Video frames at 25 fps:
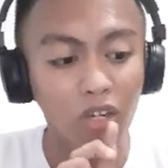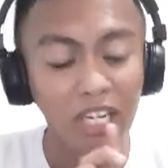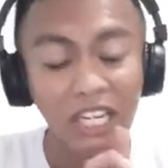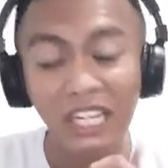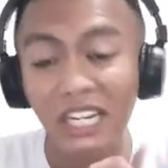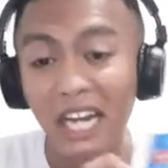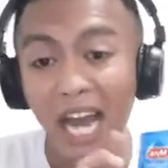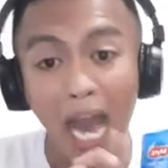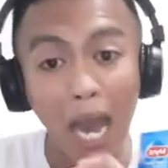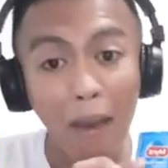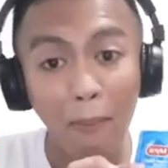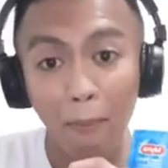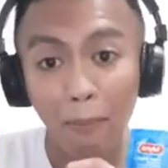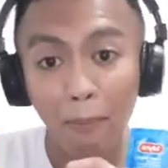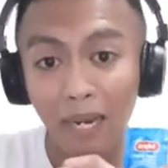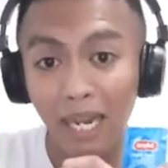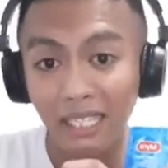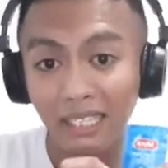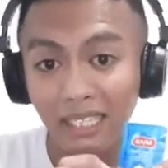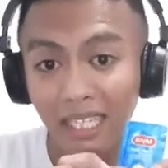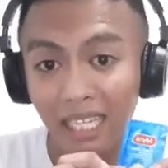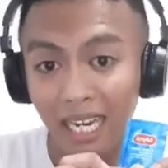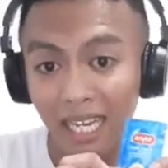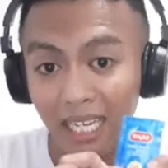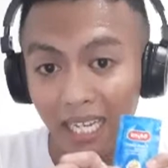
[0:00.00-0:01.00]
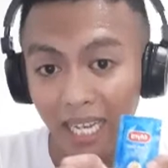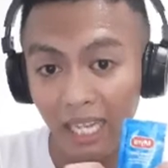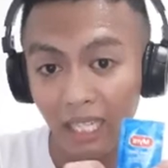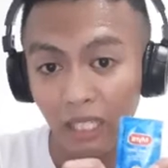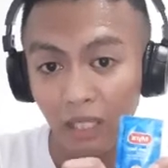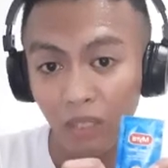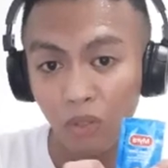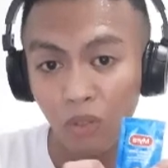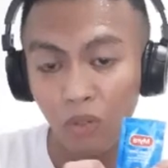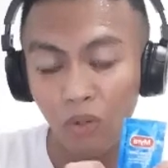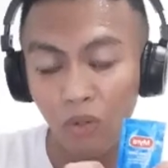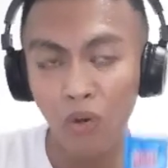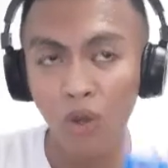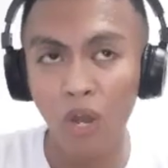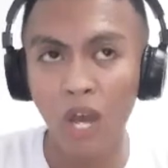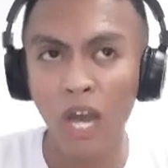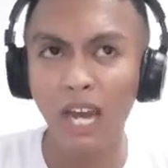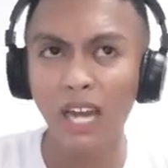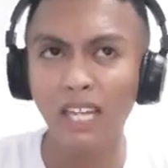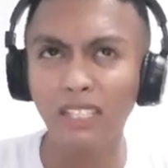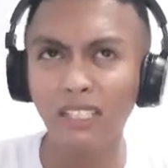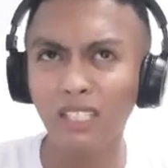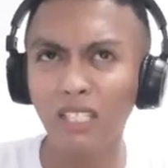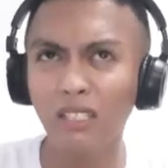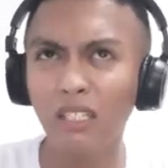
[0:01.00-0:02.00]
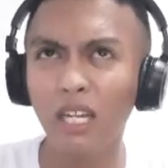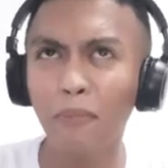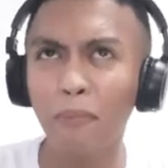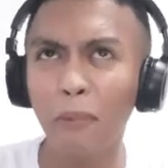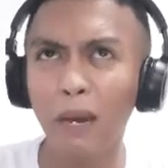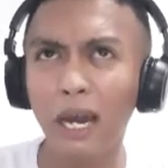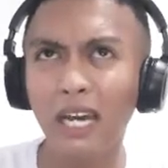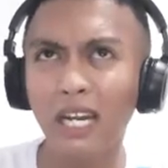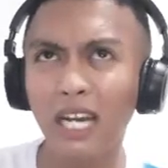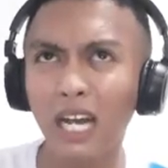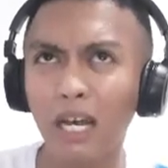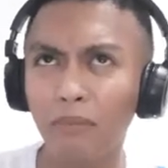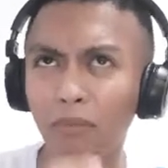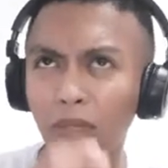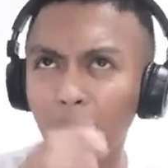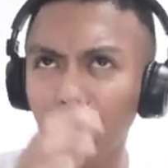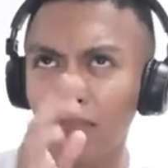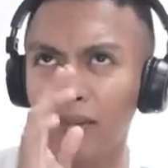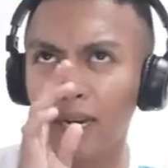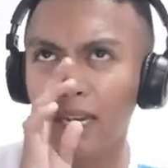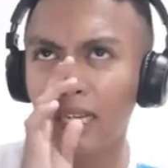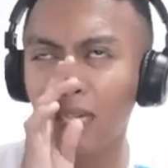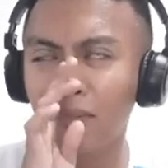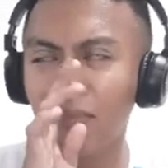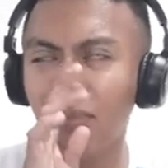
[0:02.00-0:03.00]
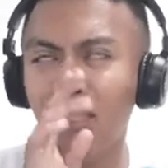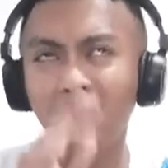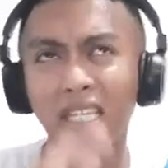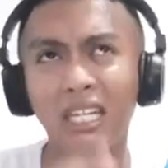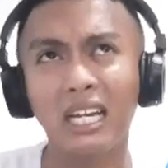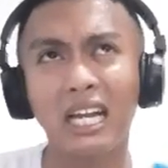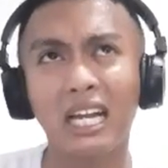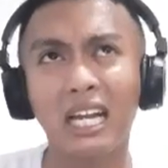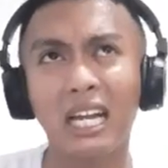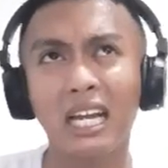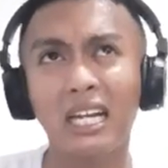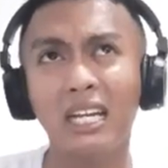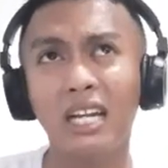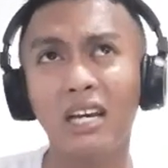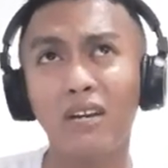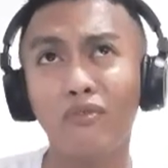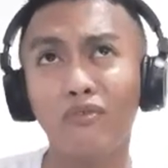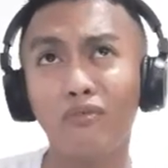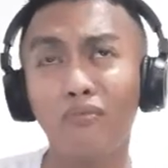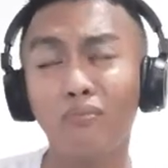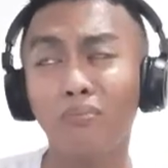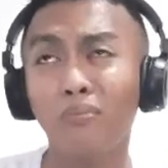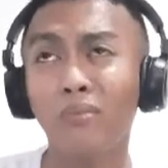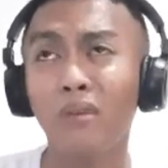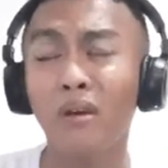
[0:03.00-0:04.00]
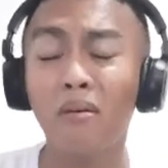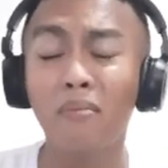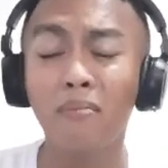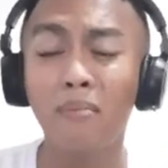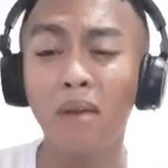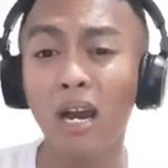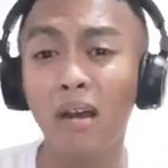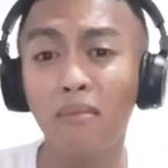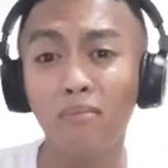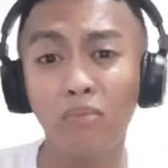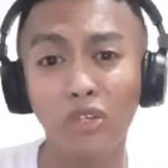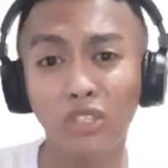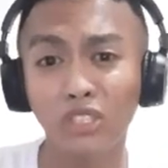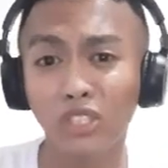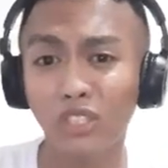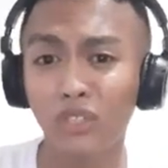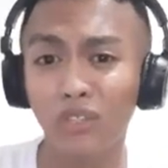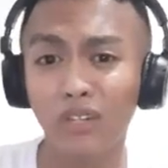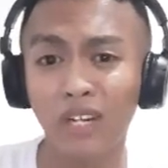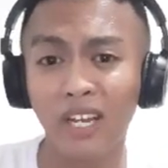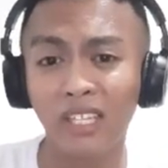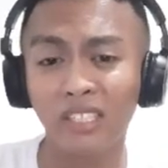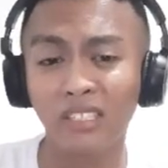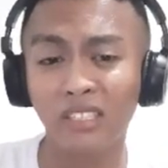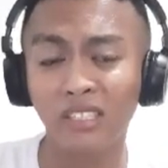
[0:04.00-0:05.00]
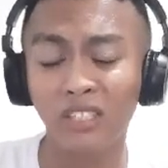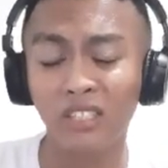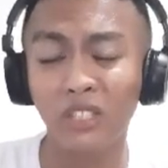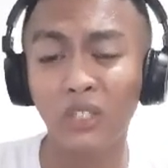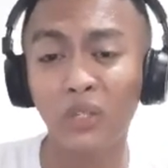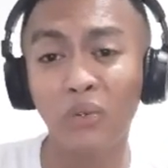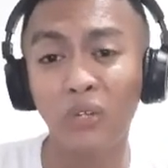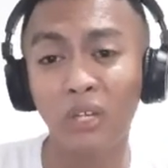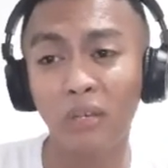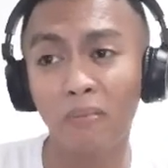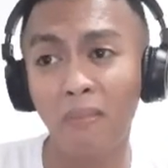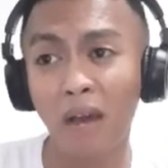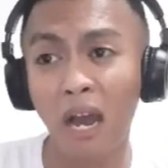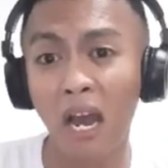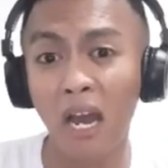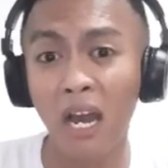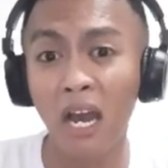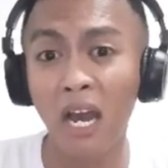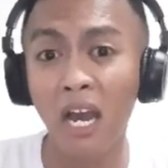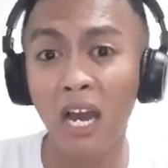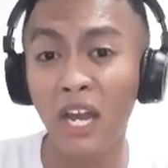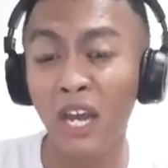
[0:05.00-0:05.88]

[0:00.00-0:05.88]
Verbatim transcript: ina-apply talaga ito. Kasi napakaraming brand naman talaga ng mga moisturizer. Yung iba nga,